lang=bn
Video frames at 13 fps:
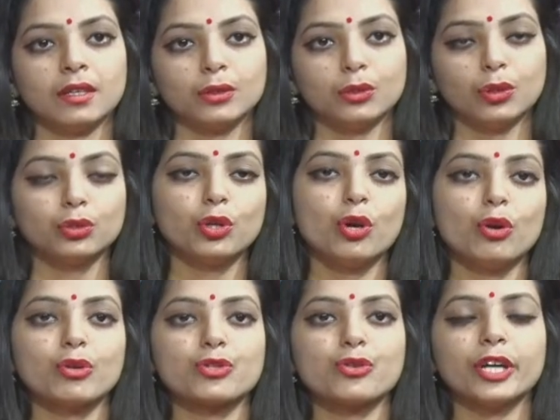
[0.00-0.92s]
তথ্য
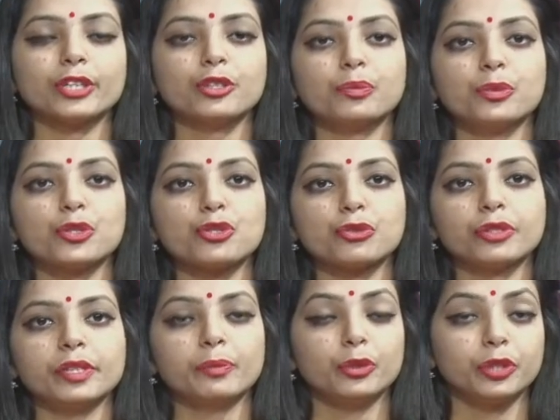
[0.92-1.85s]
ও যোগাযোগ
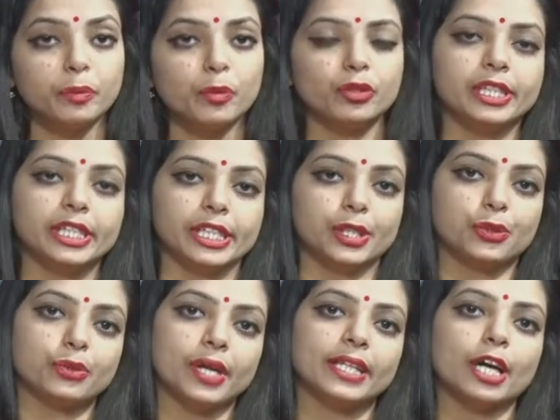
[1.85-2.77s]
প্রযুক্তি প্রতিমন্ত্রী
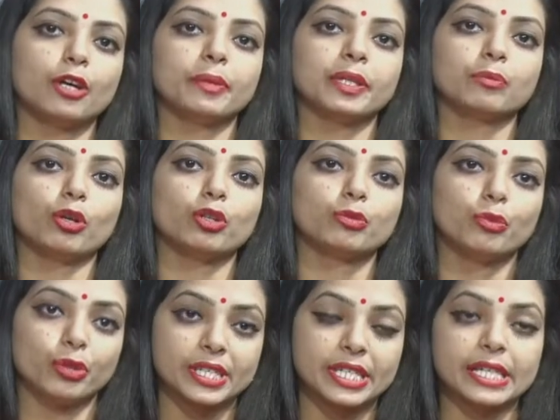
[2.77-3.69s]
জুনায়দ আহমেদ পলক
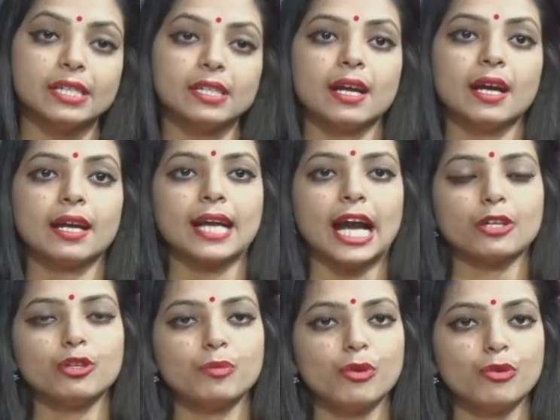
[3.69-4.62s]
বলেছেন
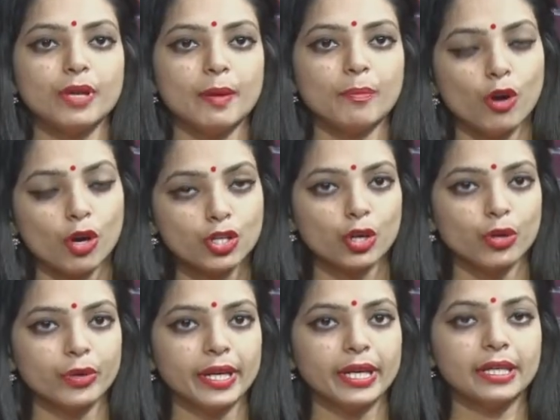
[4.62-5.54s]
নাটোর বগুড়া
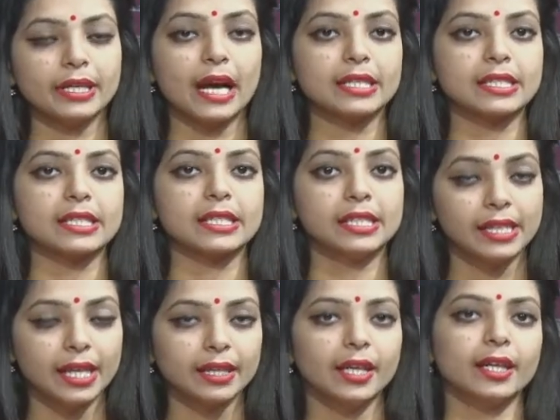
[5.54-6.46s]
মহাসড়কের কাজের
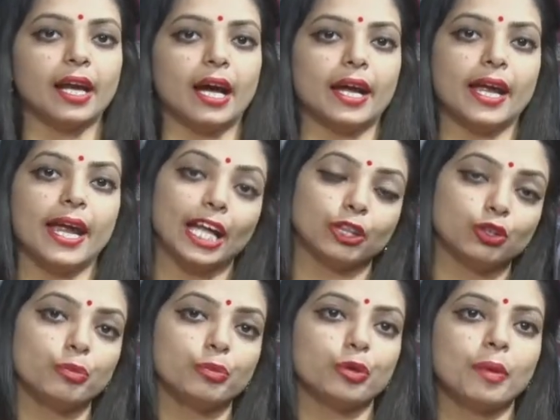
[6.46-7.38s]
ঠিকাদাররা
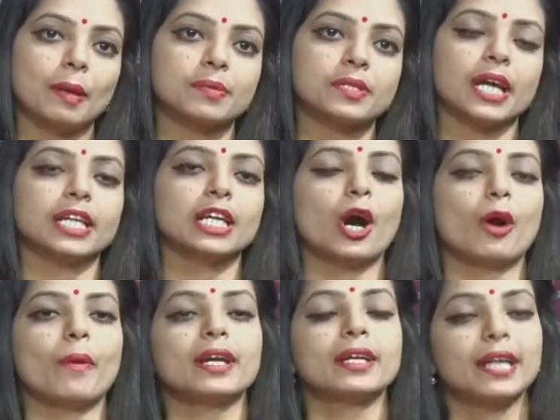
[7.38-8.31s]
এত প্রভাবশালী
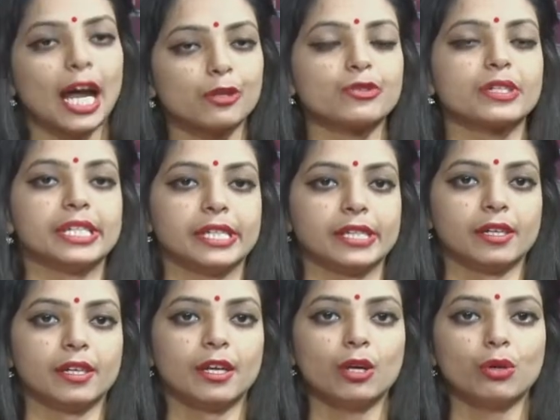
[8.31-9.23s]
হওয়ার কারণ কি
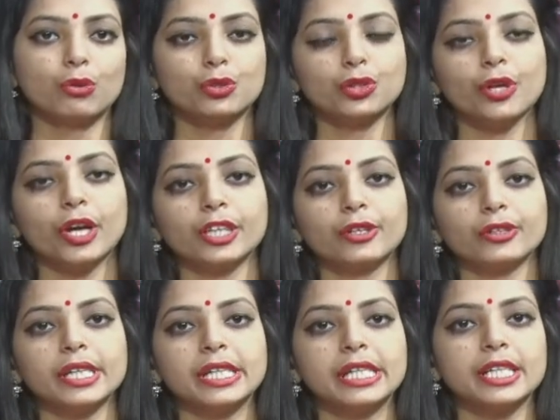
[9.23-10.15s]
উচ্চ
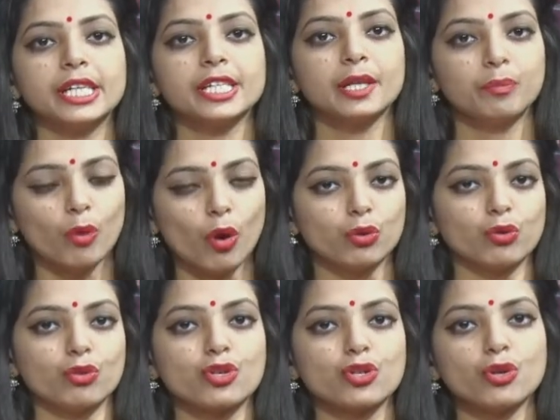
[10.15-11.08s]
আদালতের নির্দেশের পরও
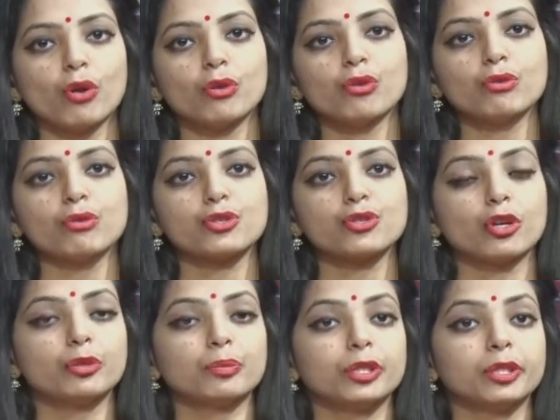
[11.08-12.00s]
সড়ক ও
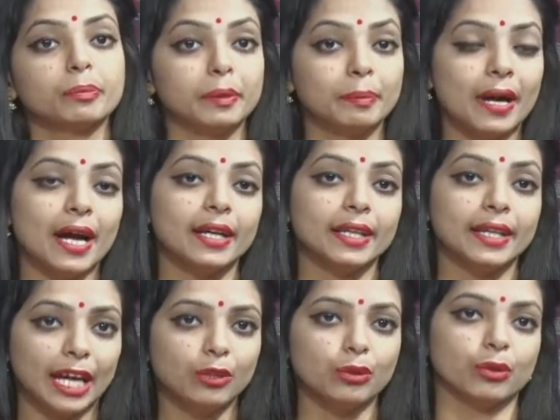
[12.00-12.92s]
জনপথ বিভাগ
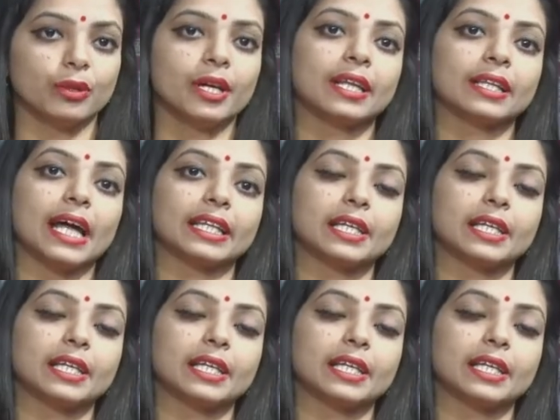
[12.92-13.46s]
কেন তাদের